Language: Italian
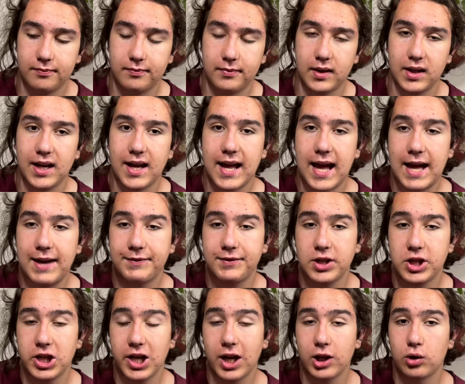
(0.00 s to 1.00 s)
e
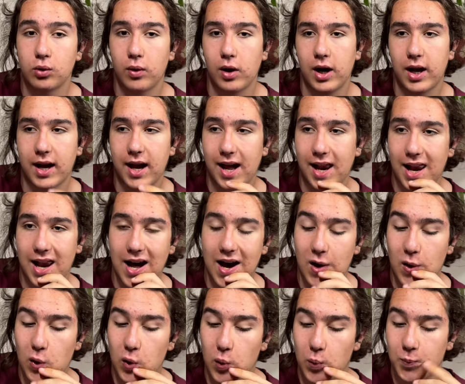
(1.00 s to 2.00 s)
avvicinando quella che è
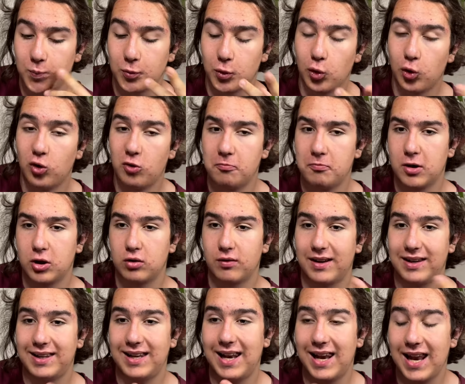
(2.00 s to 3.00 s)
la home
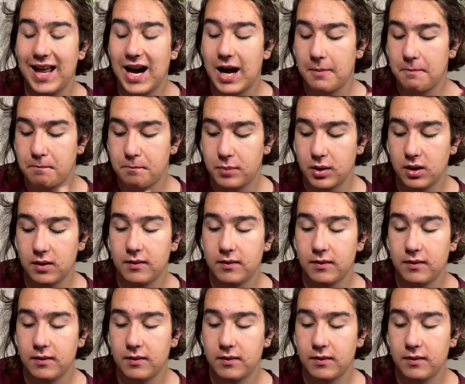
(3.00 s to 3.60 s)
dove delle app